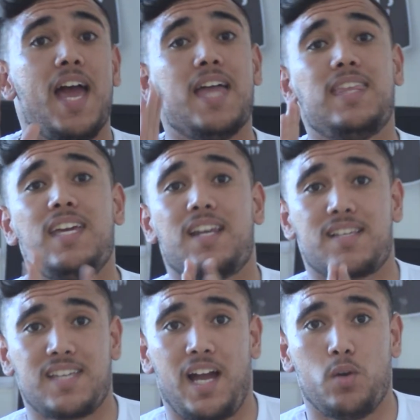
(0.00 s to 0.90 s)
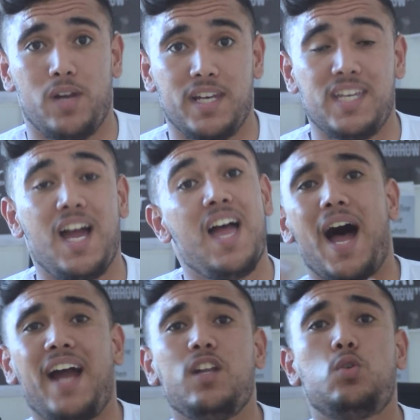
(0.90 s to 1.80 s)
هذه هي النصيحه الاولانيه
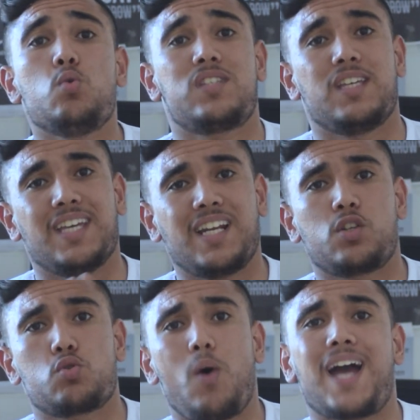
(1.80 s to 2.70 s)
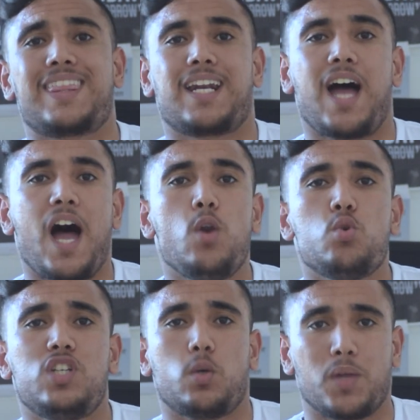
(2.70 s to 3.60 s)
على الدروس يركزوا اكثر على اللوجيك